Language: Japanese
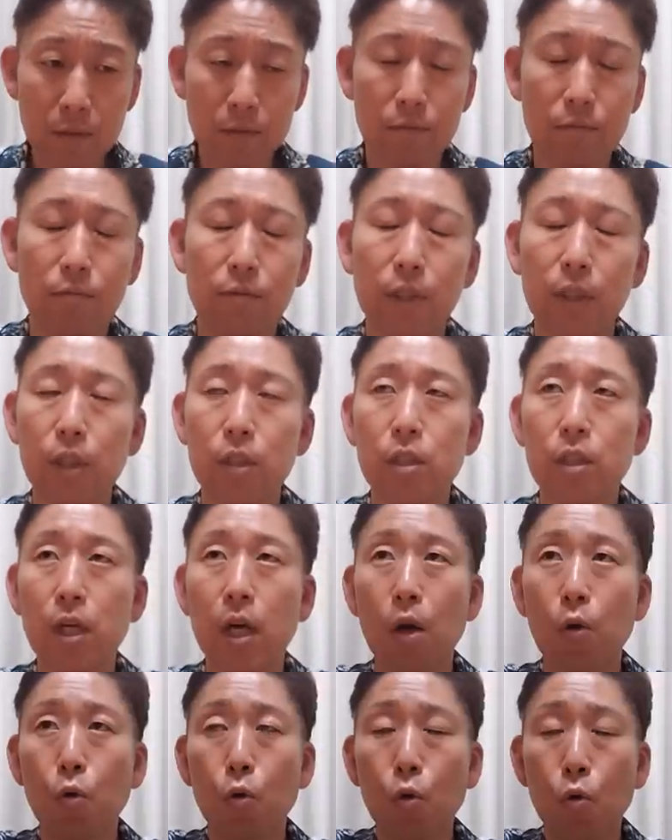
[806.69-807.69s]
」私
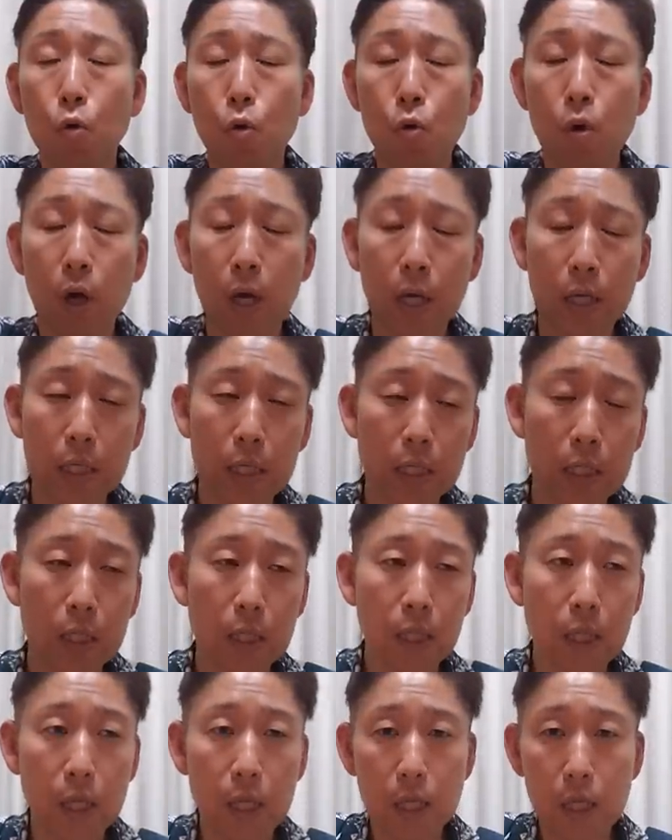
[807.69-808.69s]
がこう今回聴い
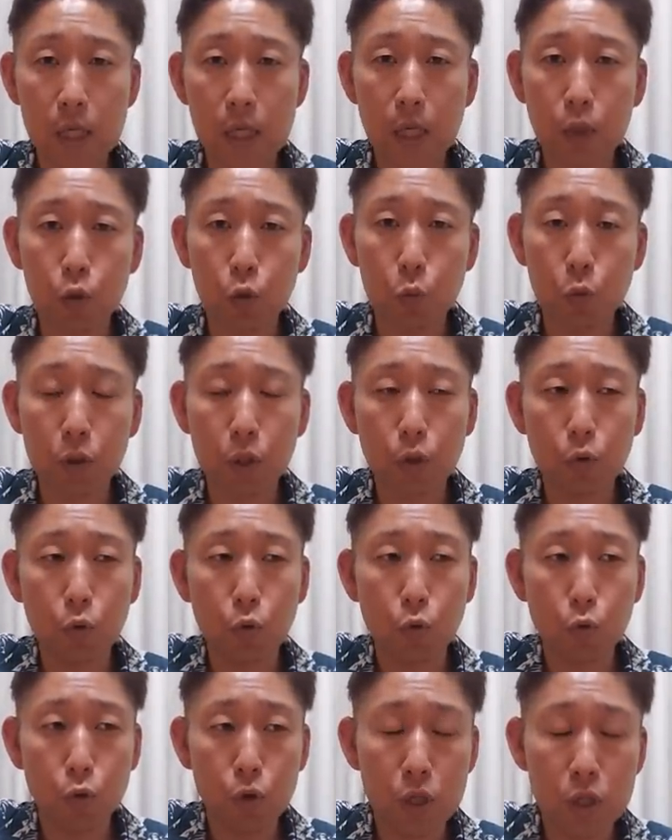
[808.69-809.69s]
てていいなと思ったと
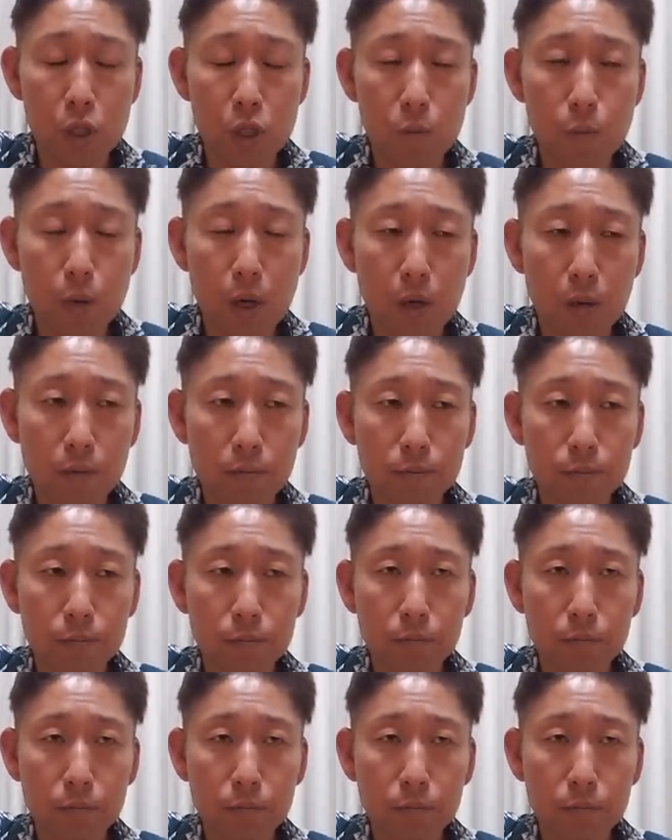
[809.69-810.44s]
ころの一番